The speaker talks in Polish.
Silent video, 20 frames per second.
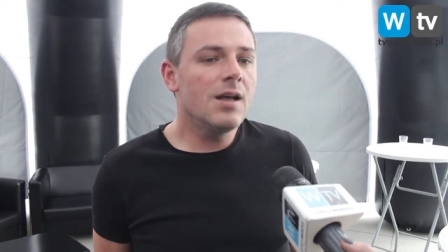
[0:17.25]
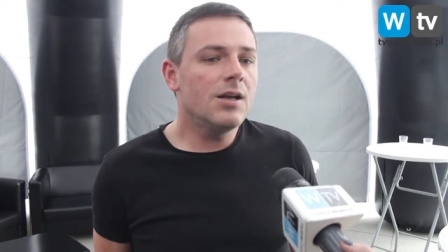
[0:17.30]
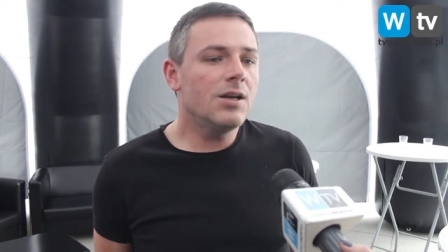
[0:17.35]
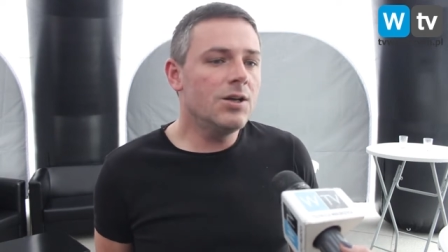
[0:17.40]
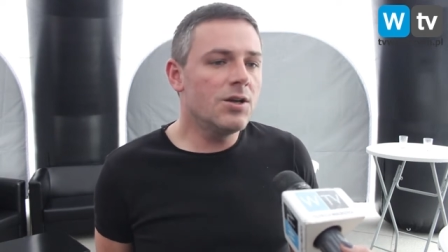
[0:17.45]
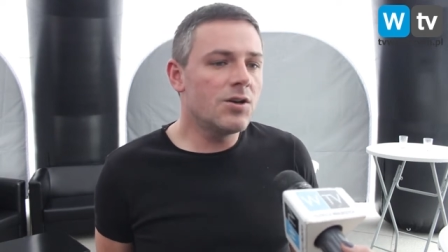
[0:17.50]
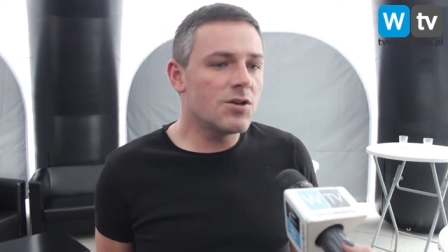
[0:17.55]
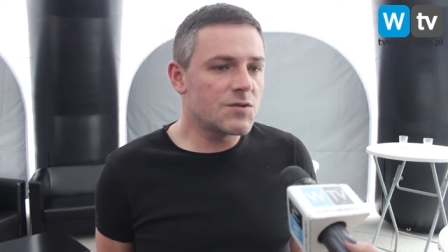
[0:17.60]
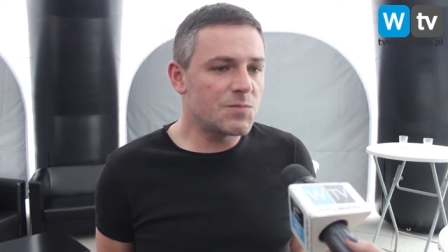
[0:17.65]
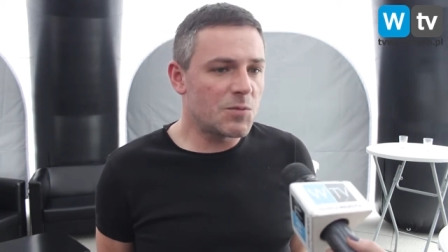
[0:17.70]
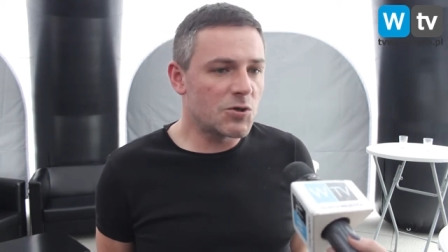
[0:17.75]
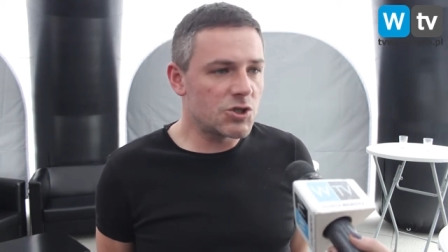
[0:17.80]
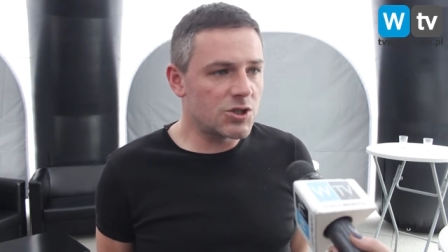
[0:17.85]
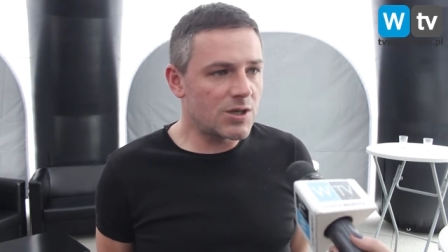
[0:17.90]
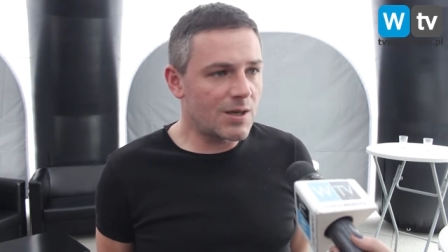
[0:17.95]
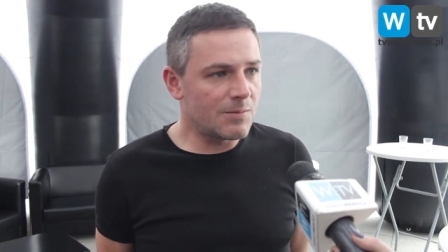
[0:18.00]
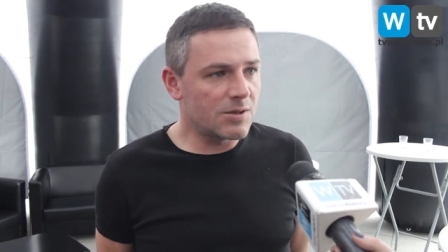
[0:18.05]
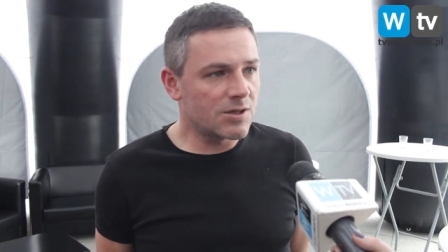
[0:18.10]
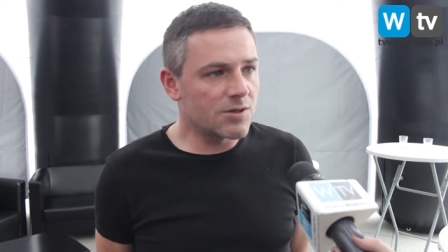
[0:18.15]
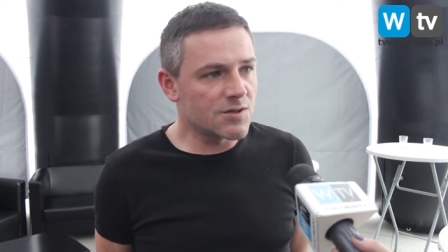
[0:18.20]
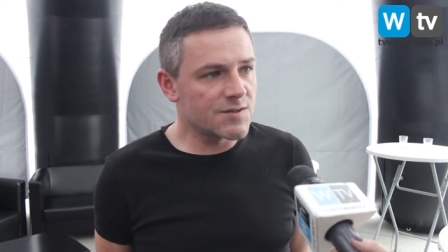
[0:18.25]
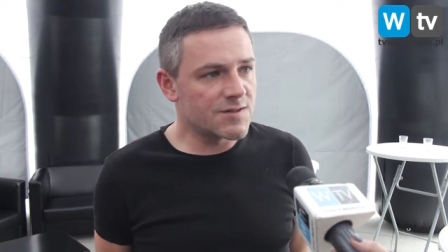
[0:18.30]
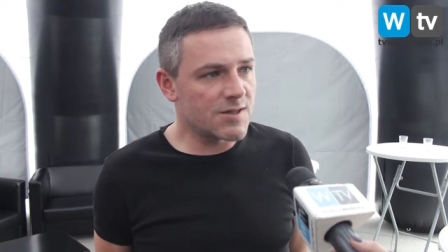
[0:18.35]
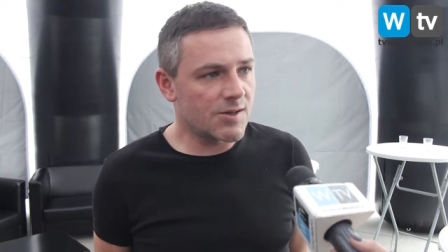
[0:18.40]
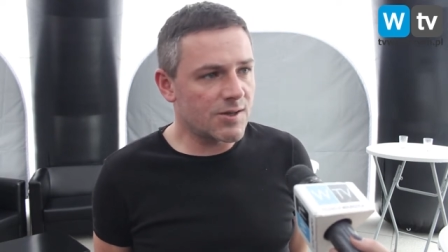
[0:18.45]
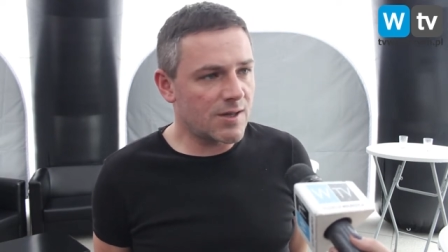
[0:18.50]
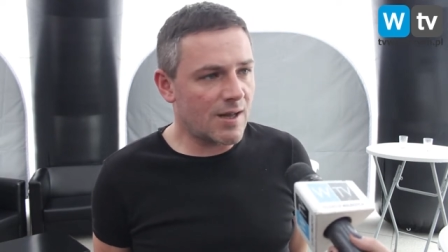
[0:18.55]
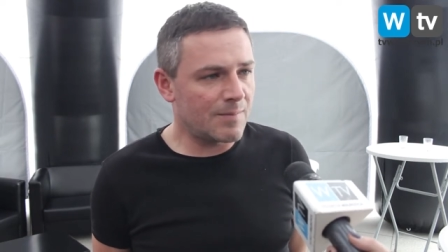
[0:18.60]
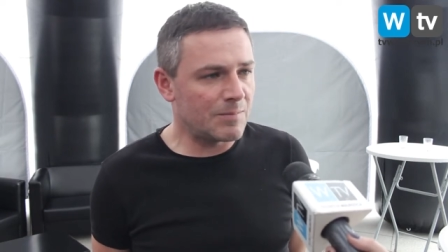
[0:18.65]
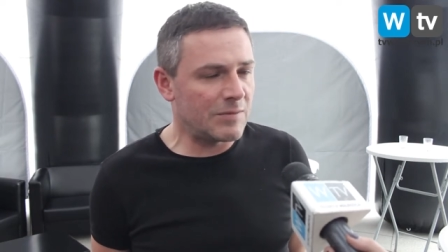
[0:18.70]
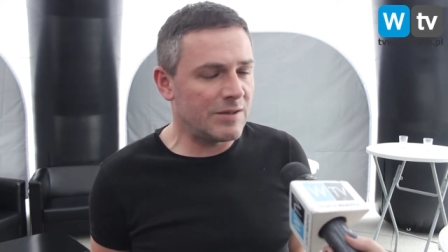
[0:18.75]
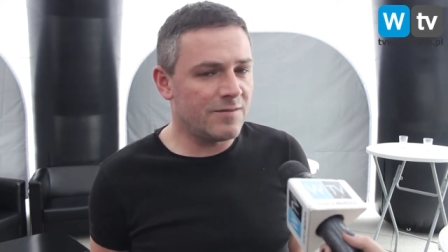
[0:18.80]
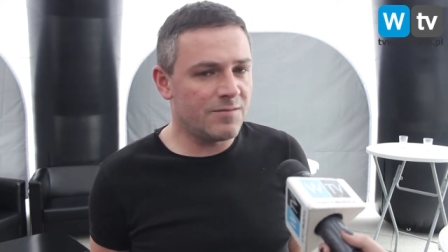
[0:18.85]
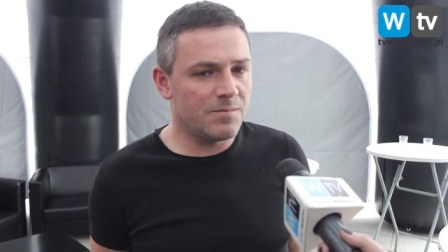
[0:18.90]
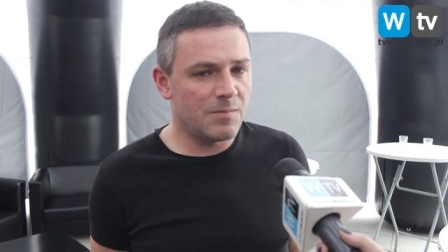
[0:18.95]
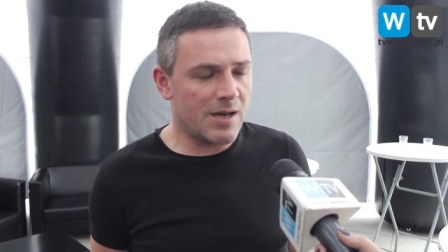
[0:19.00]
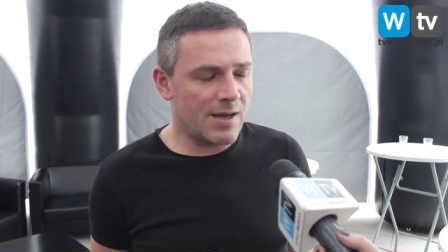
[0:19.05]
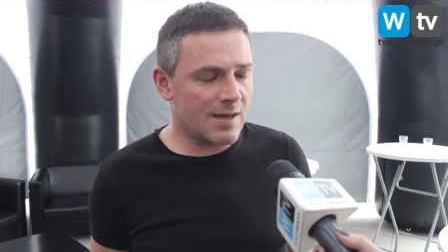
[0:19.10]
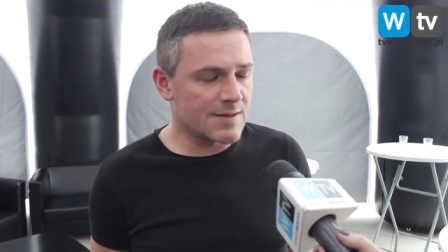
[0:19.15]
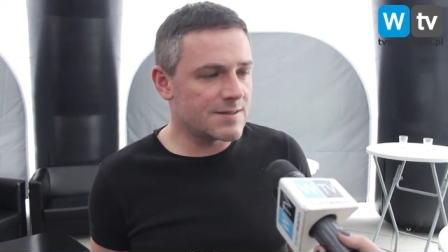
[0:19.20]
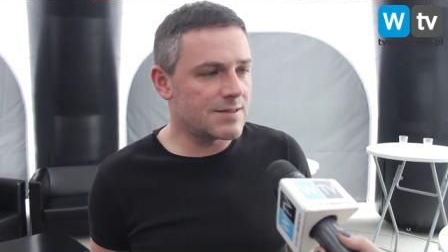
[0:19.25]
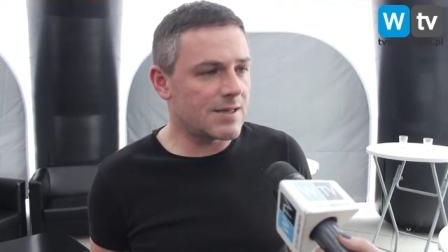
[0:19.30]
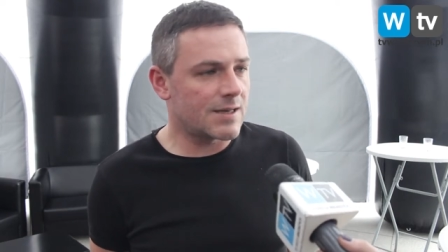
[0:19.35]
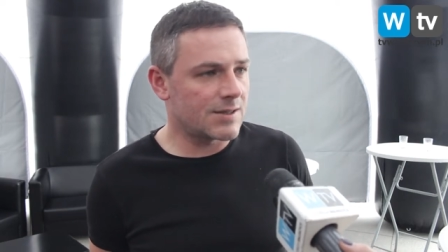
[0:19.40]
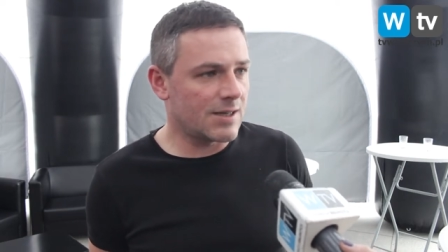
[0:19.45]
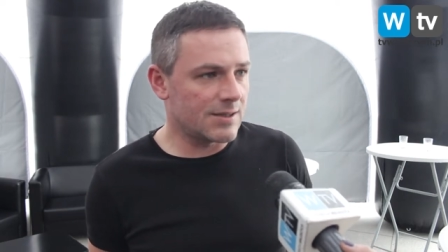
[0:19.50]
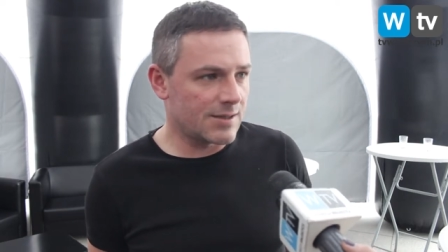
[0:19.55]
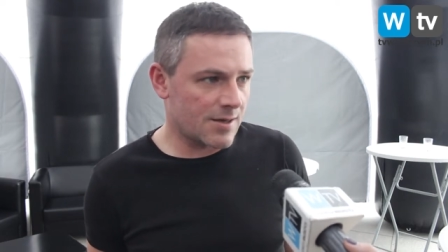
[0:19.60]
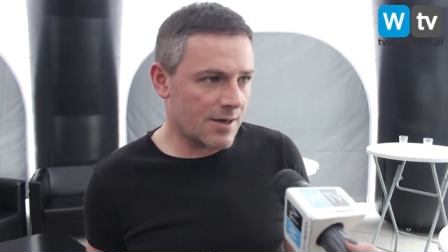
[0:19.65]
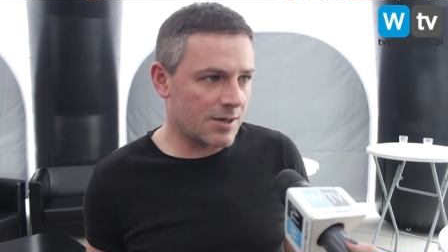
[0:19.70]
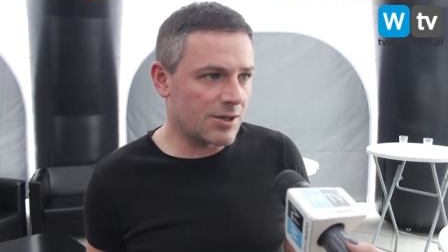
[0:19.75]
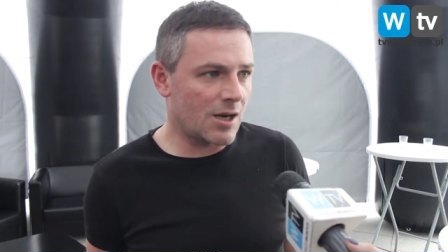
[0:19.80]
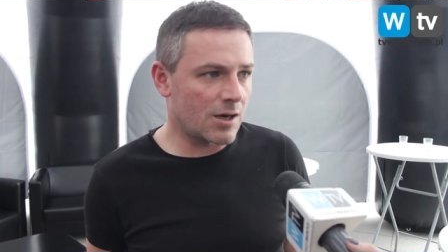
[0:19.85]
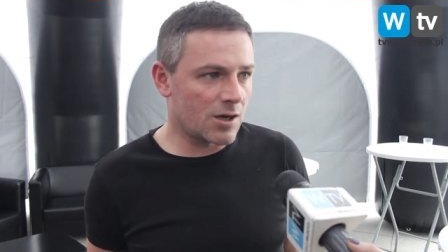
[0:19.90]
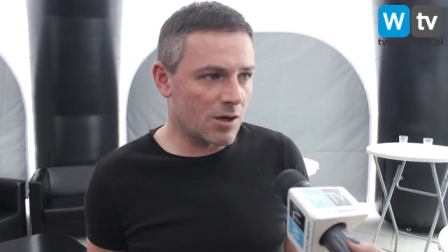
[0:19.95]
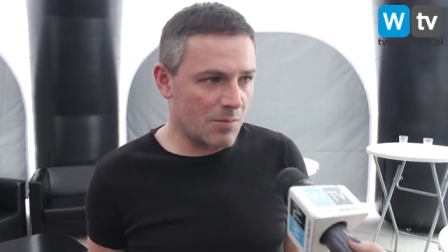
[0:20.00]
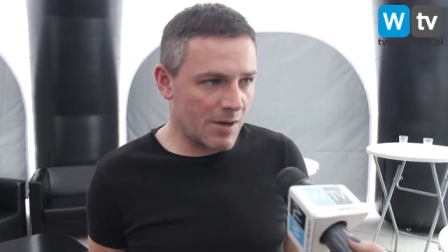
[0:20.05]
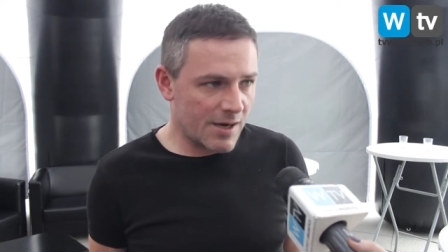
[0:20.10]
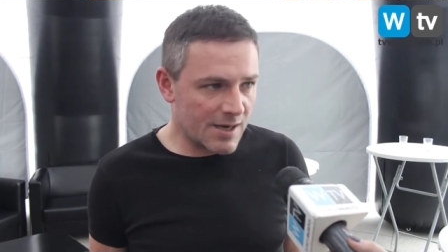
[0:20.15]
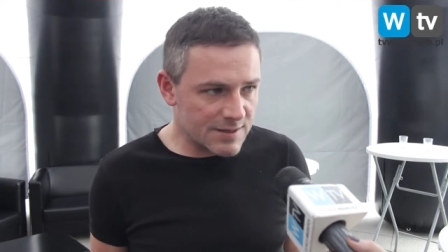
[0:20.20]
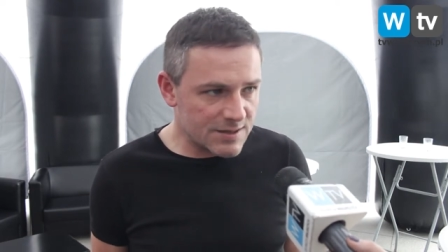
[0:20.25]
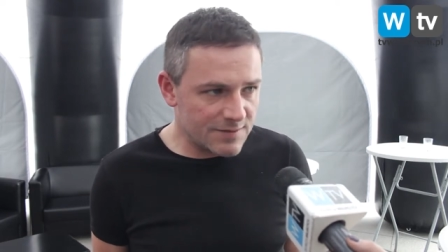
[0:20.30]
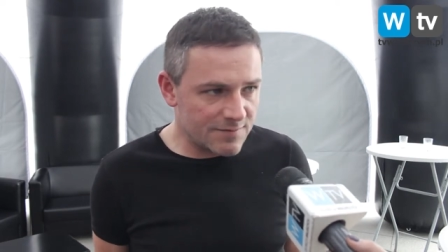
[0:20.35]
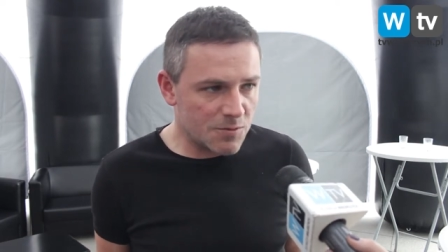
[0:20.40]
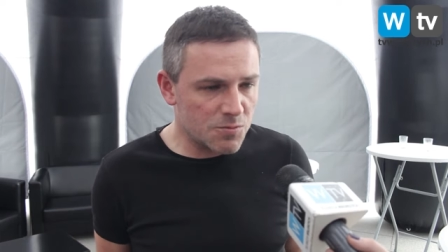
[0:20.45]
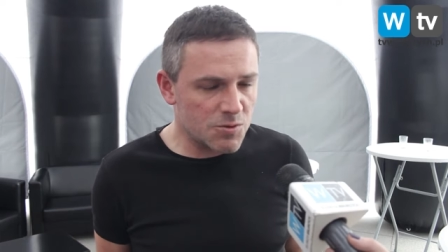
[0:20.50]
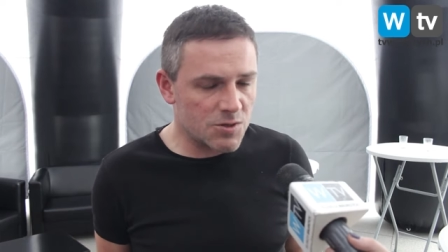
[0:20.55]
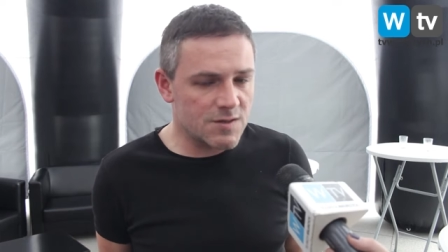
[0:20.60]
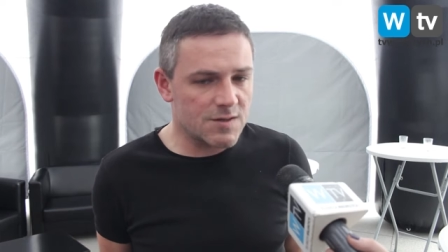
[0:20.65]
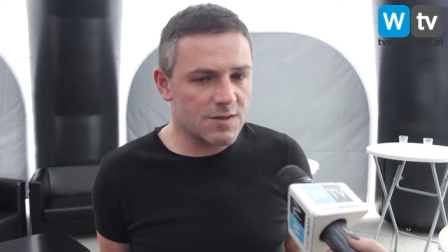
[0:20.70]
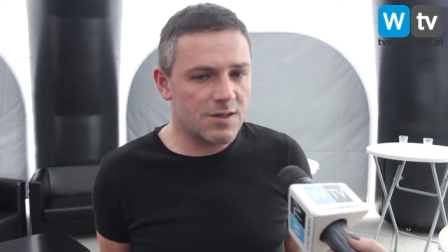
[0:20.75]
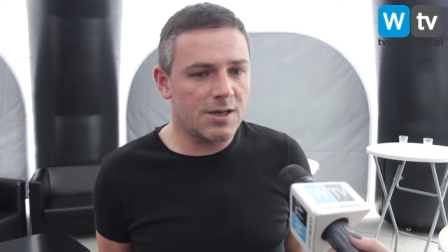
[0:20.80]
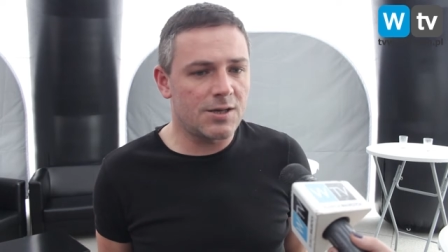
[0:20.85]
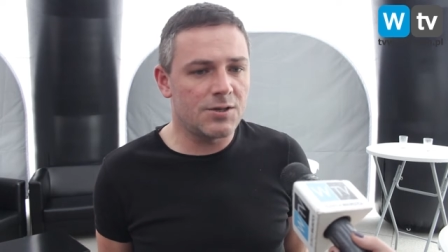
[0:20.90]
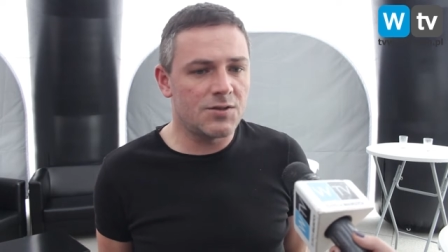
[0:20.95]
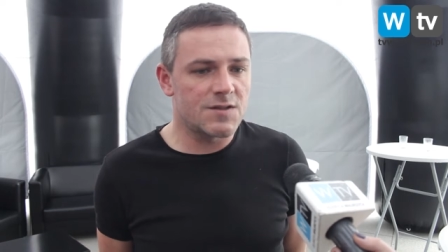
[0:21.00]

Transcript: i rozpoczynamy koncertami w miastach na terenie aglomeracji wałbrzyskiej.